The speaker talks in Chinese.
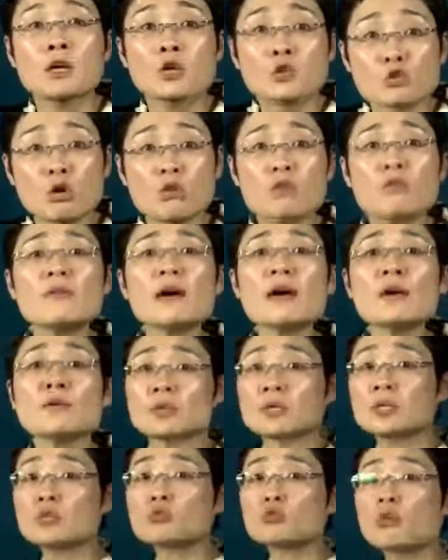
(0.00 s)
同外
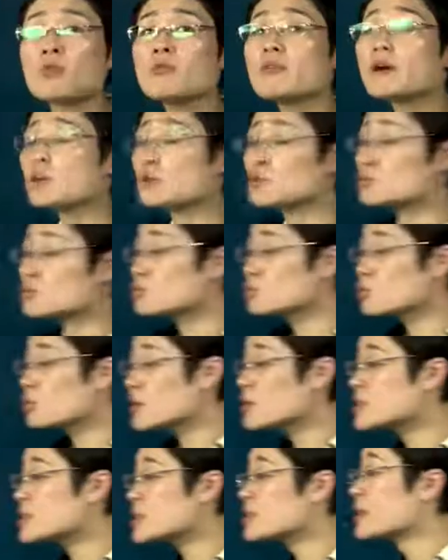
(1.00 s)
语和同位语从句，我
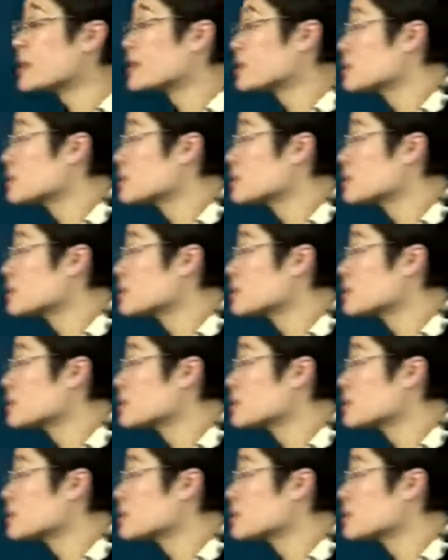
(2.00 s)
们要讲两个